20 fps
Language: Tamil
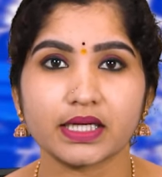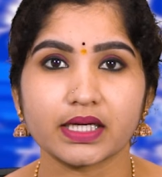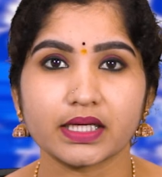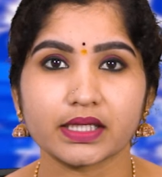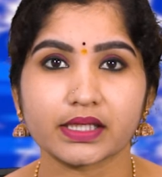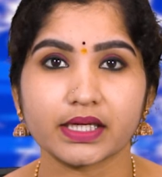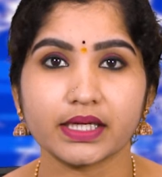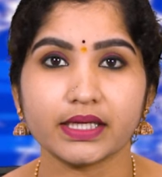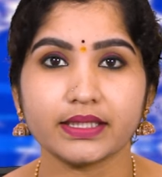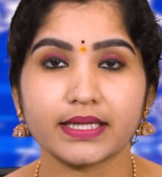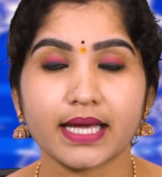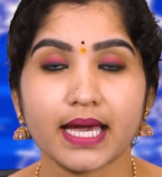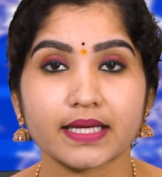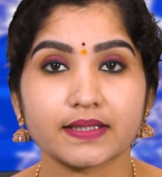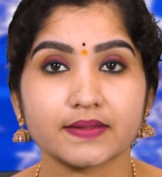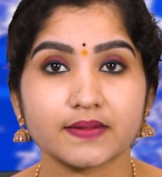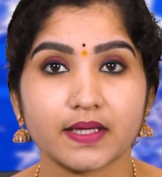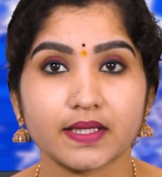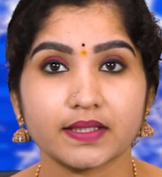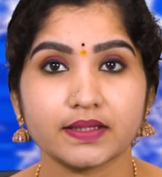கணக்கை
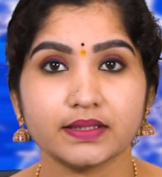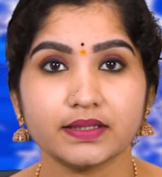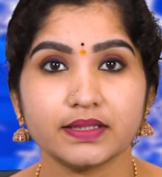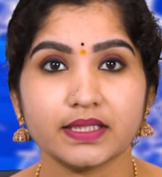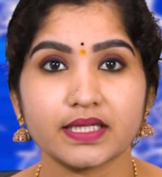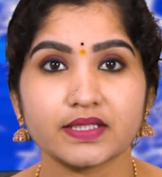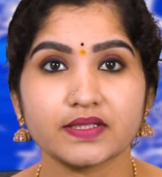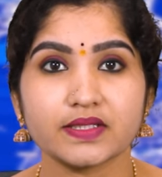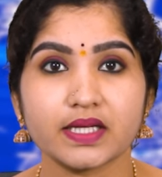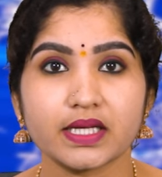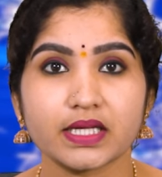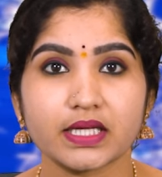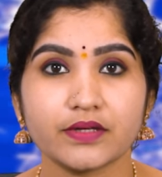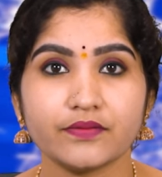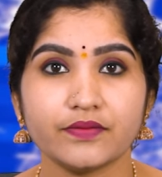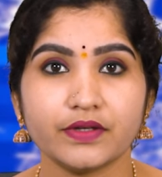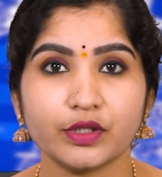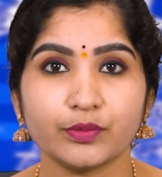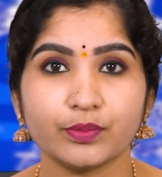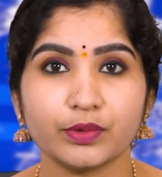டேக் செய்து எச்சரிக்கை
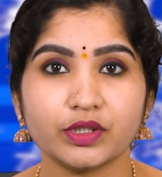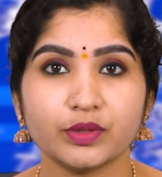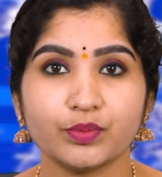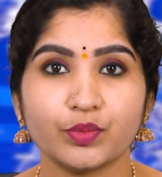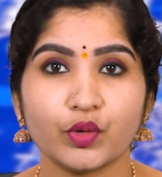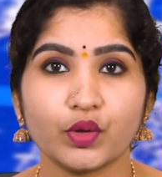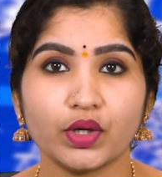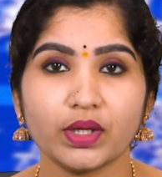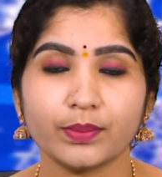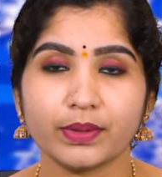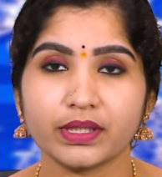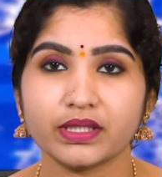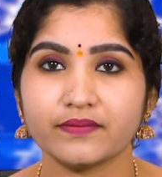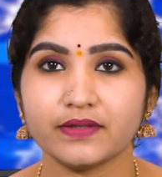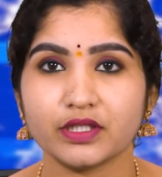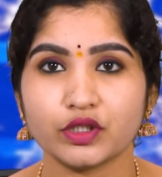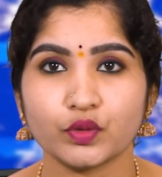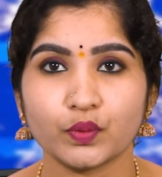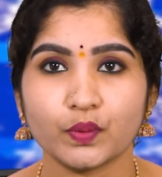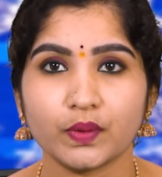விடுப்பது போல
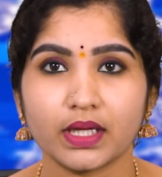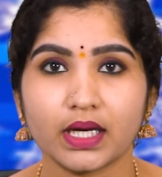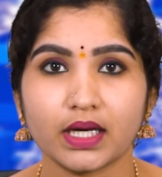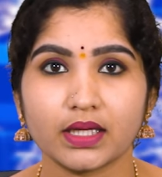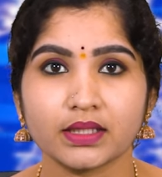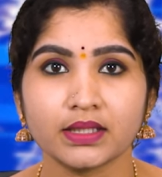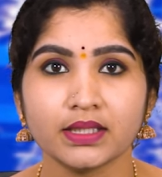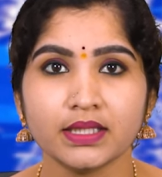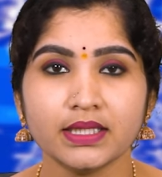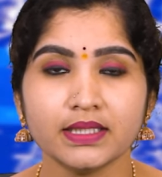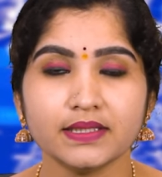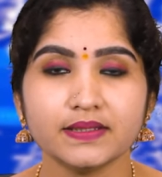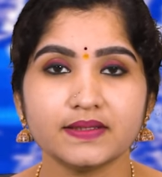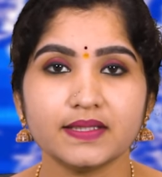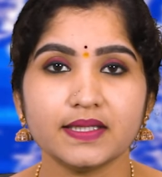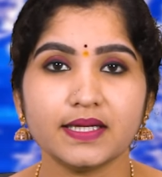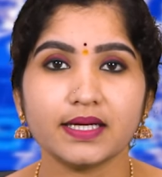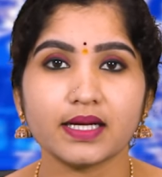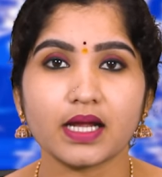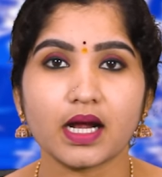பதிவிட்டுள்ளார்
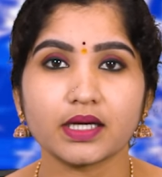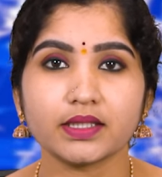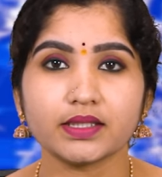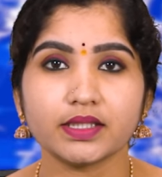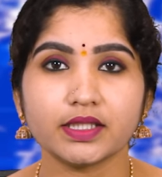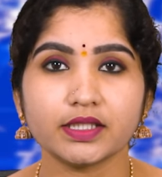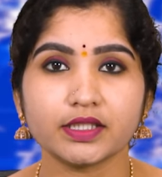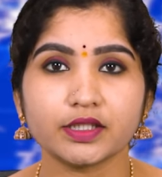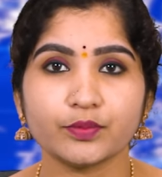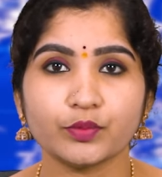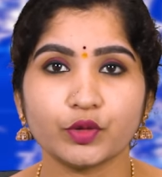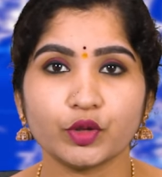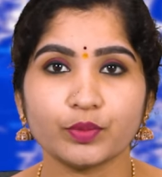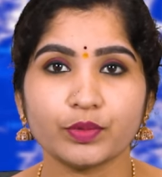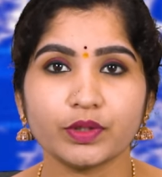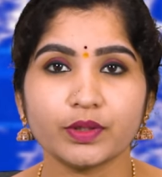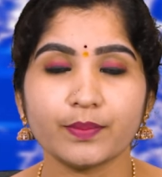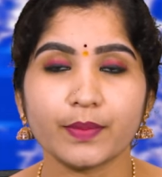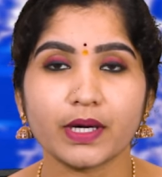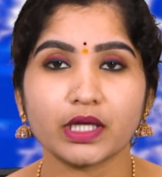சில நாட்களுக்கு
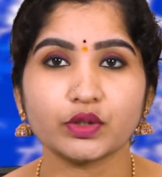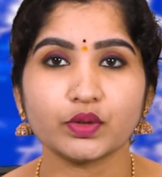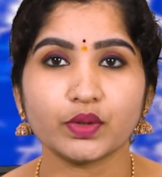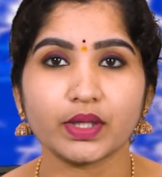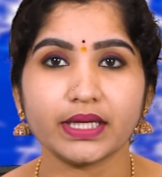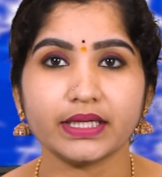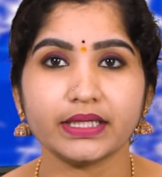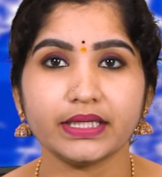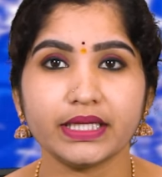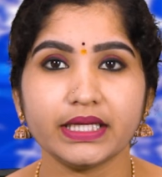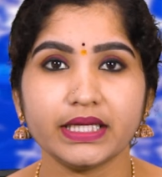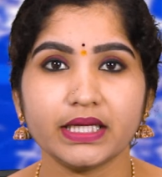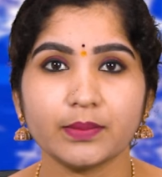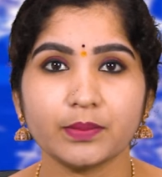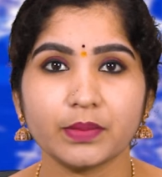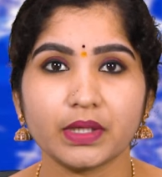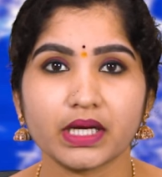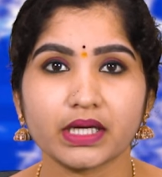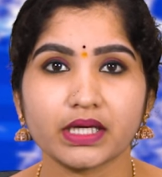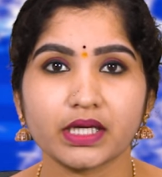முன்பு மதுரை டி
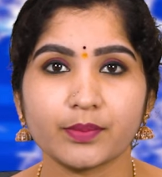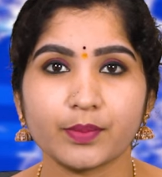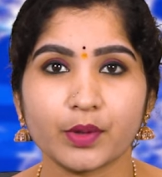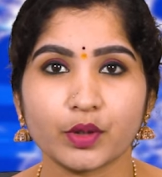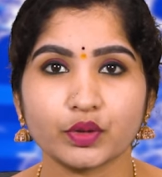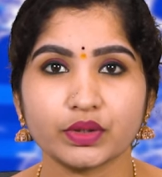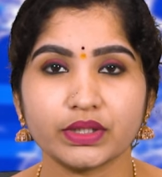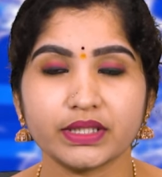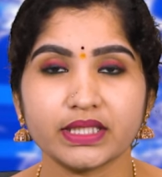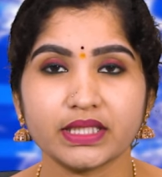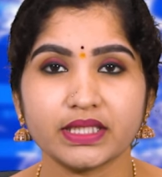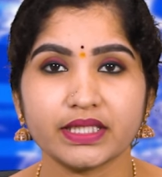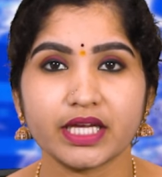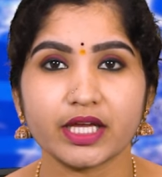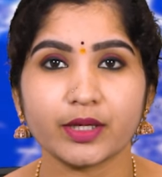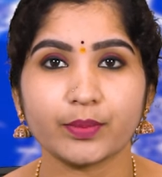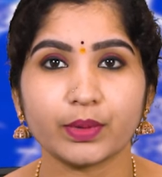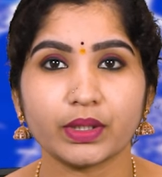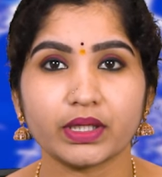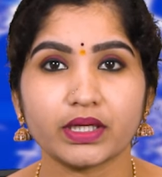எம் நகர் பகுதியில்
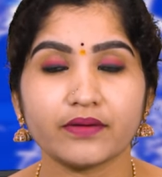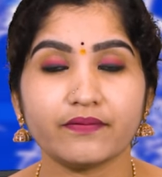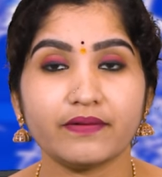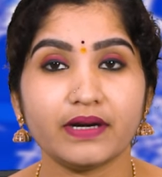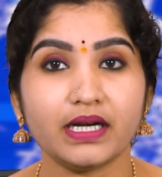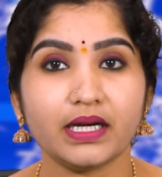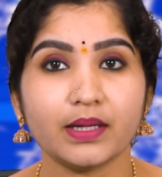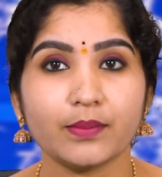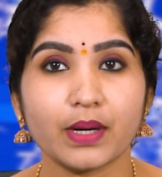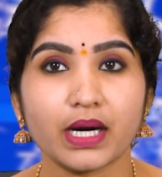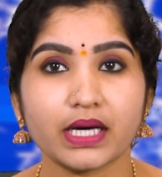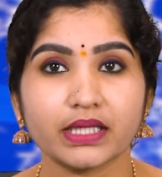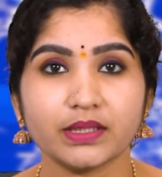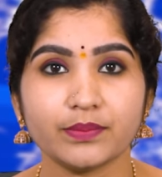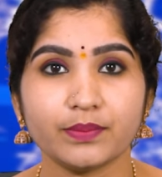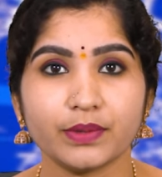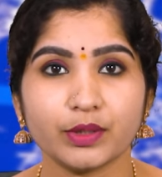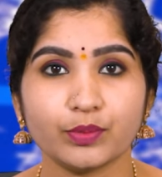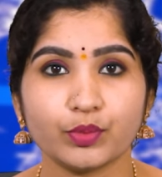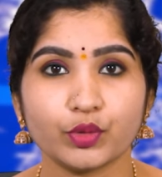ஏற்பட்ட வெள்ள
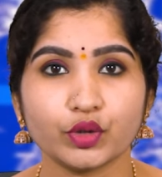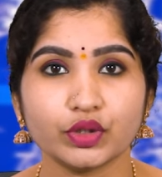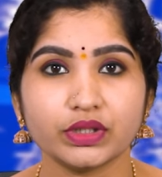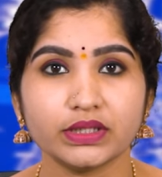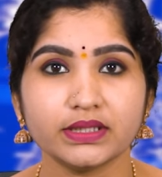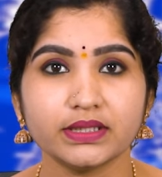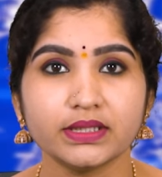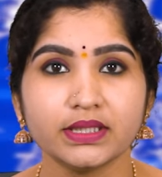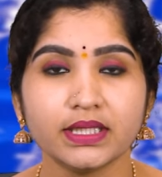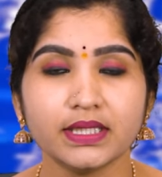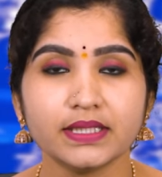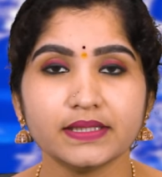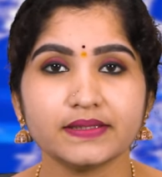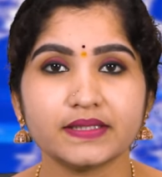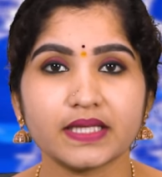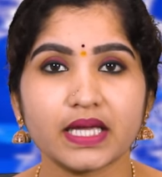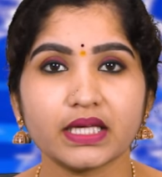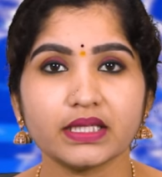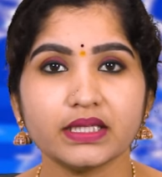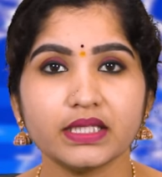பாதிப்பின் போது
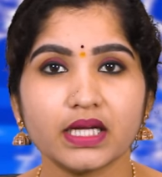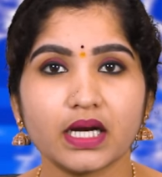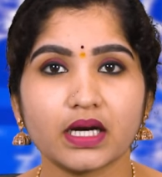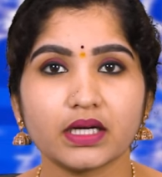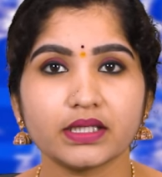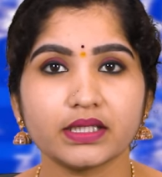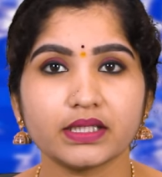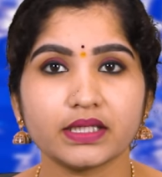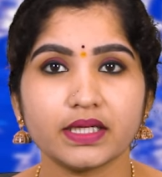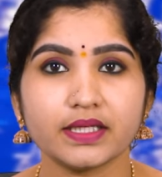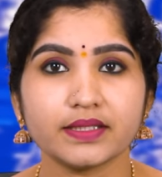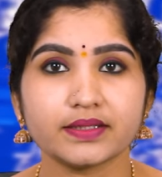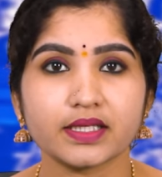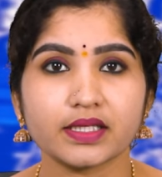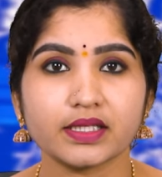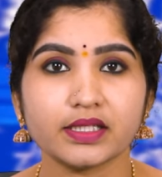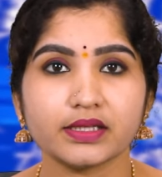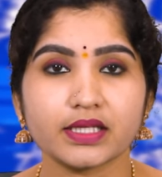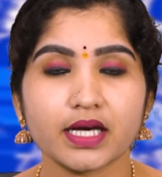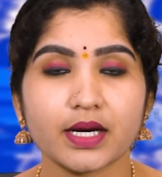செய்தியாளர்களை
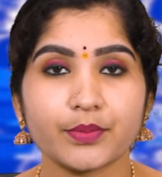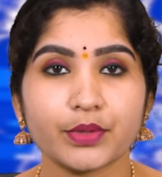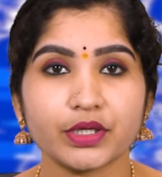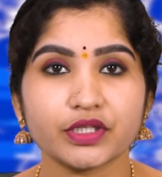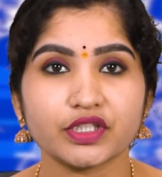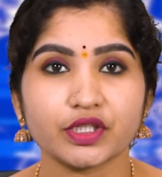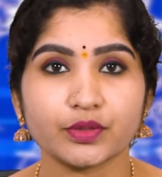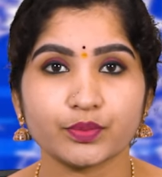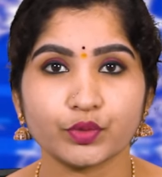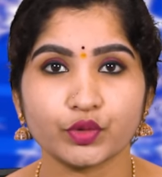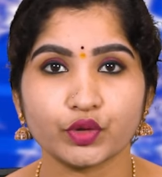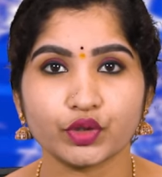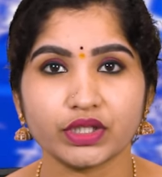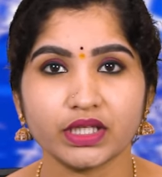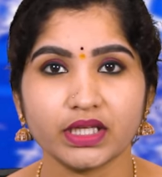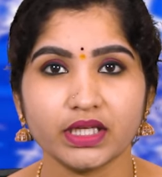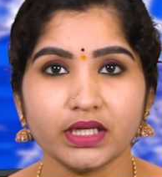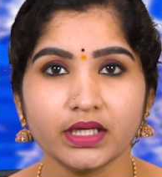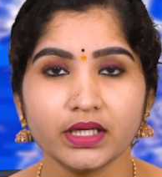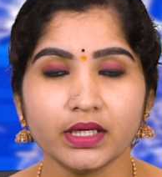சந்தித்த அமைச்சர்
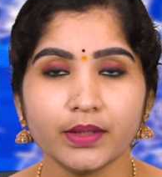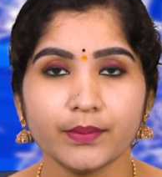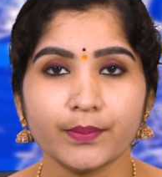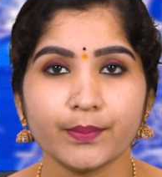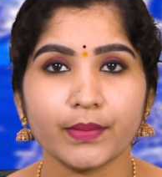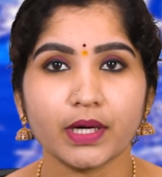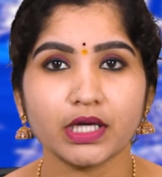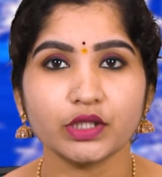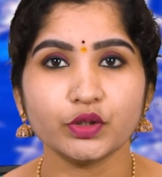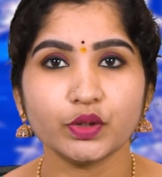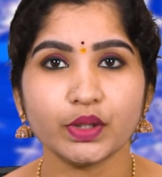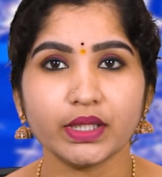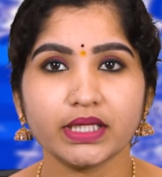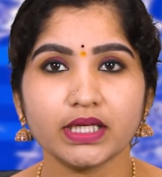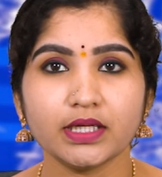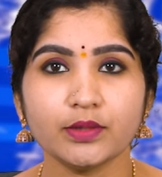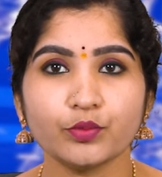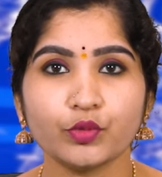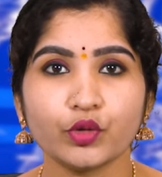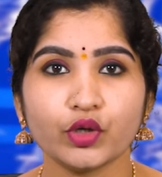மூர்த்தி
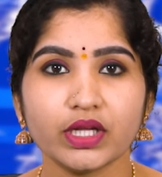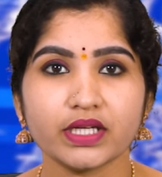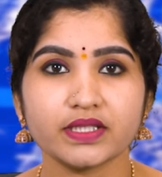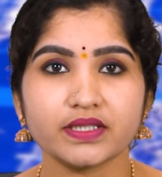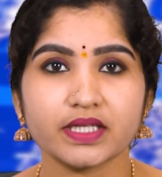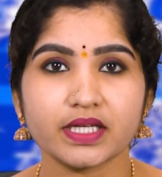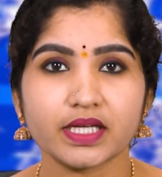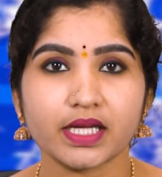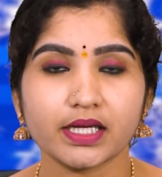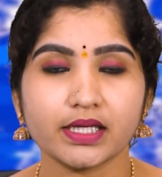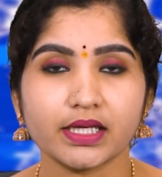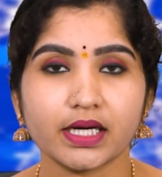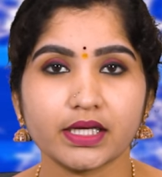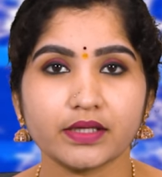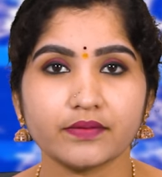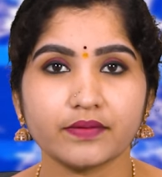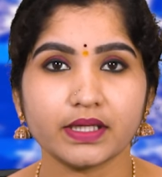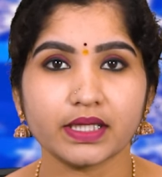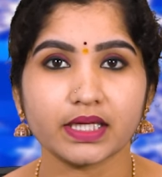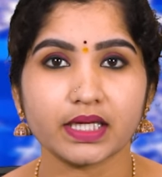மதுரையில் முன்னெச்சரிக்கை
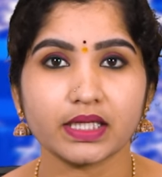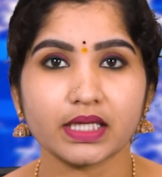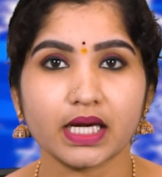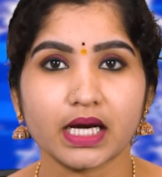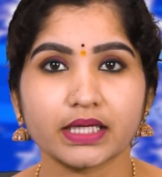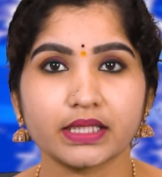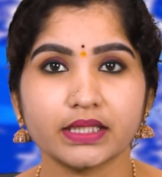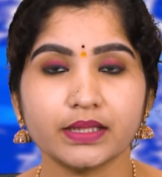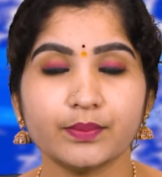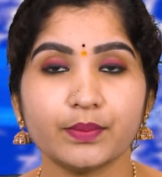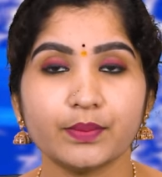நடவடிக்கையாக